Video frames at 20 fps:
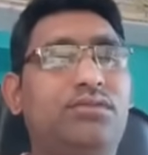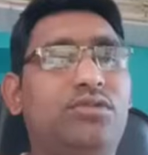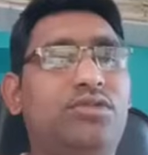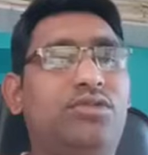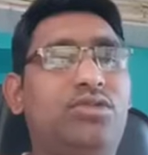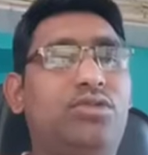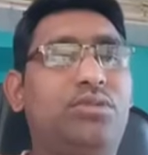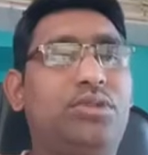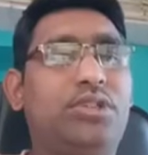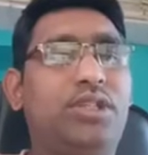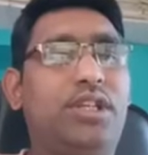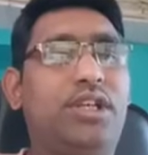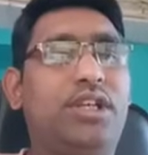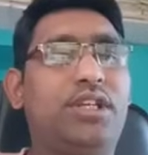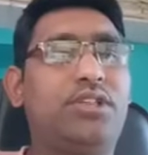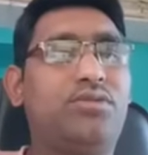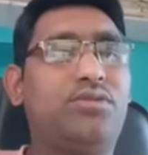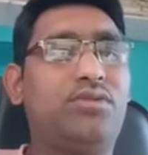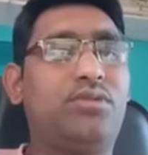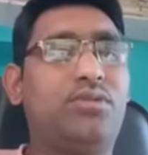जो भी सही
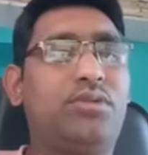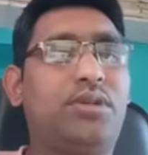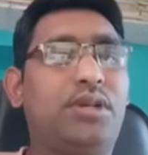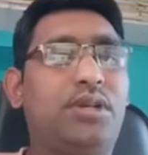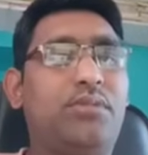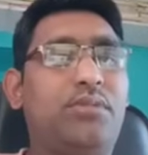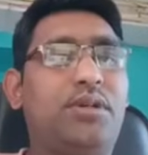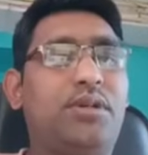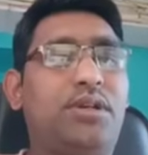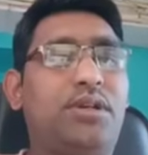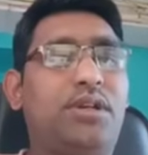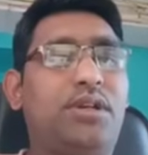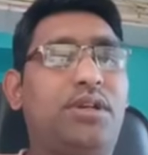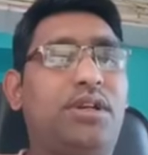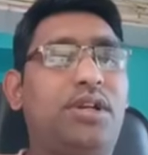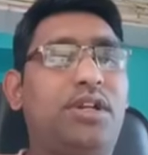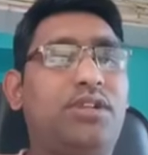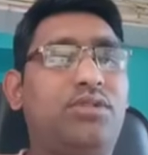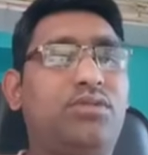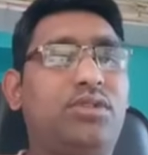आंसर हो
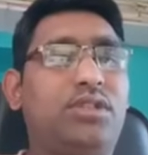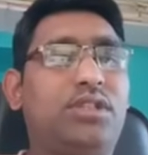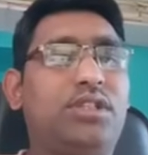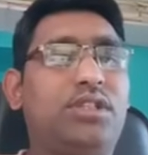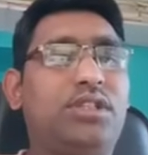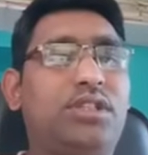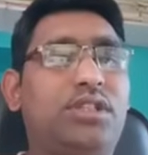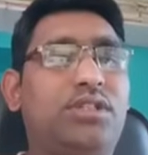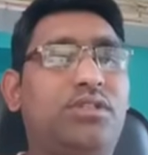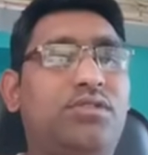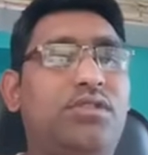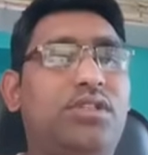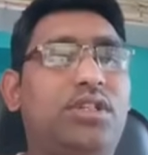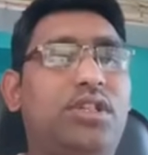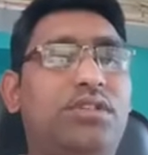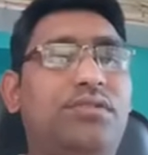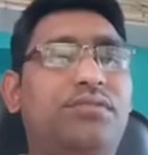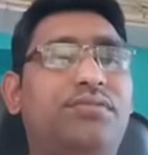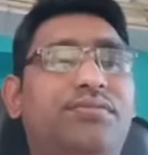फटाफट आंसर कर सकते हो इसका